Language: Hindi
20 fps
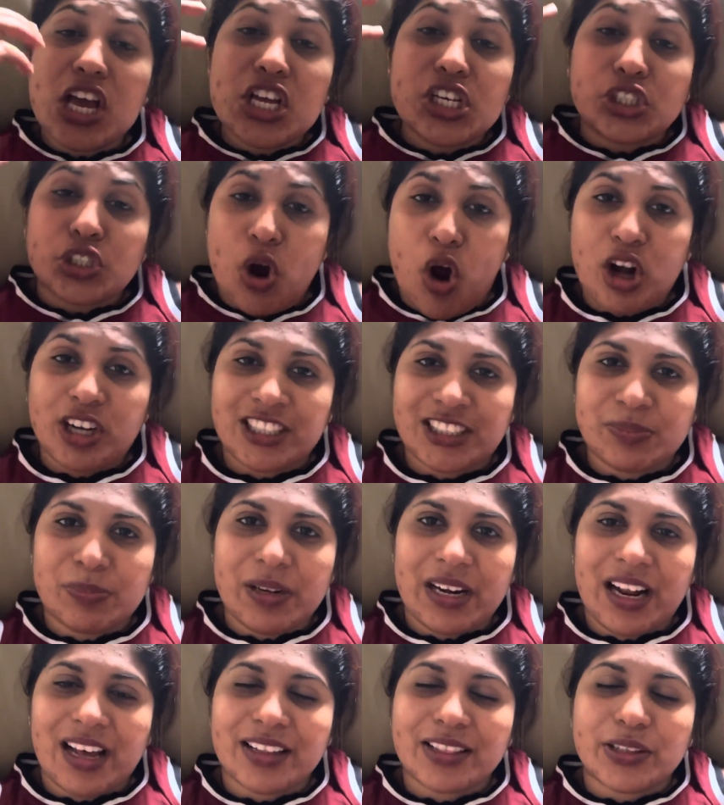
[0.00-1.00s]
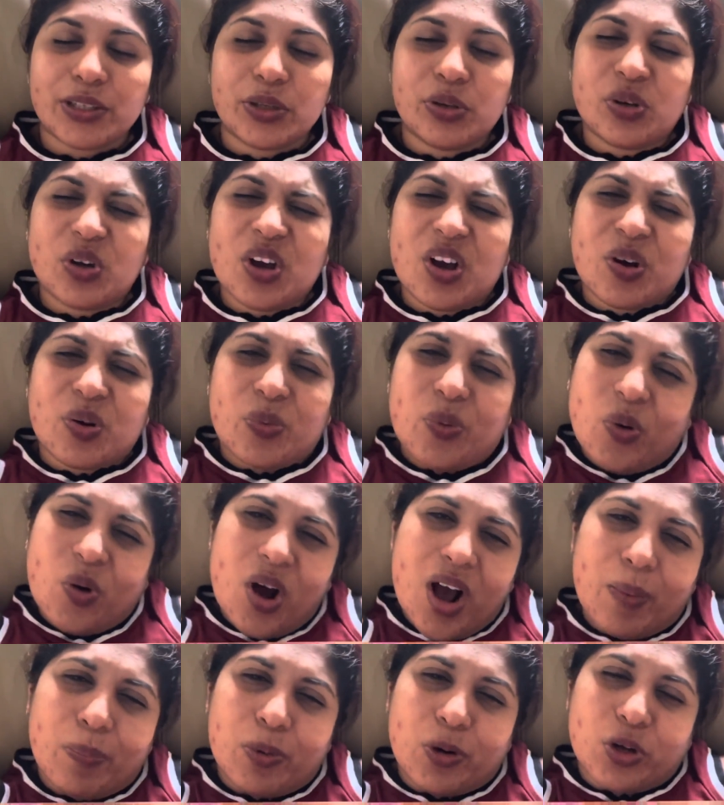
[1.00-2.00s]
शॉर्ट्स बनाती हूँ वो
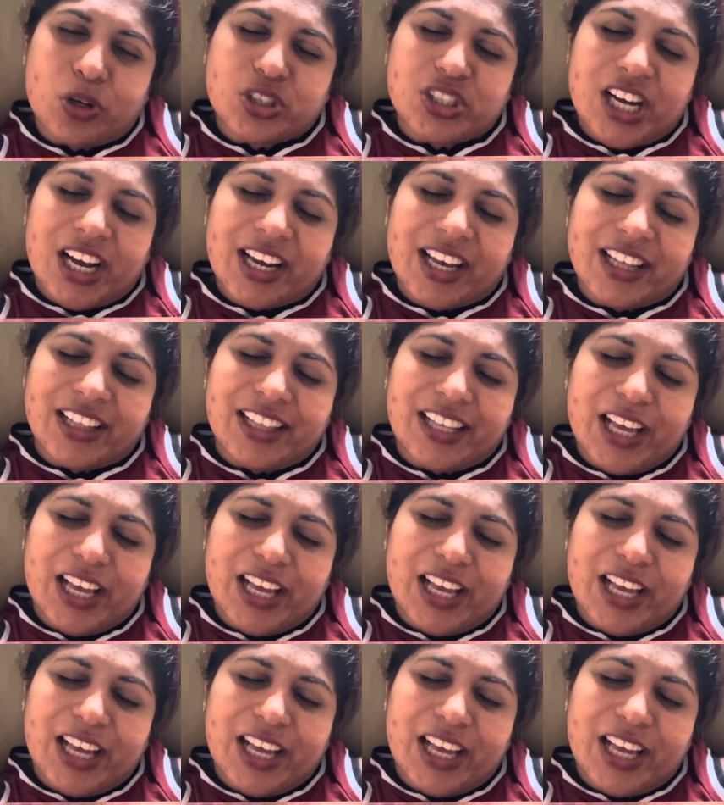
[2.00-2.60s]
आप लोग जाके